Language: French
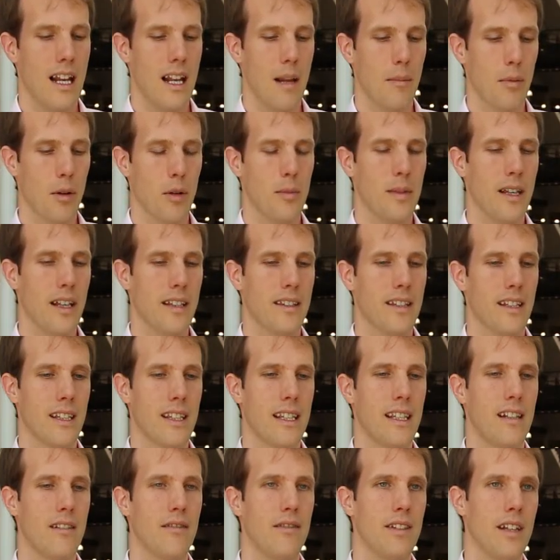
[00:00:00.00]
La première, c'est
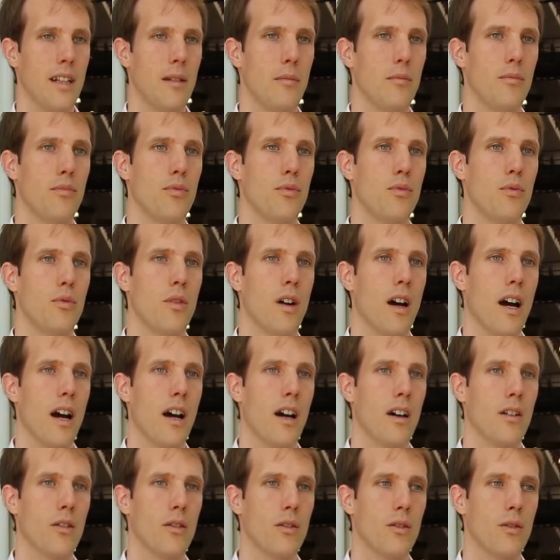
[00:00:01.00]
qu'ils viennent pour
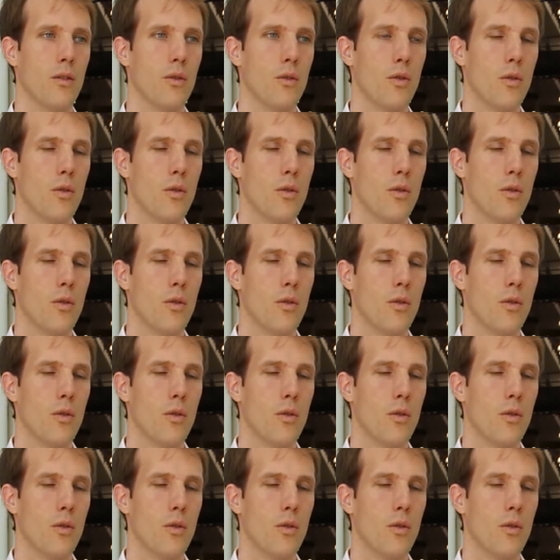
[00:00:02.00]
euh,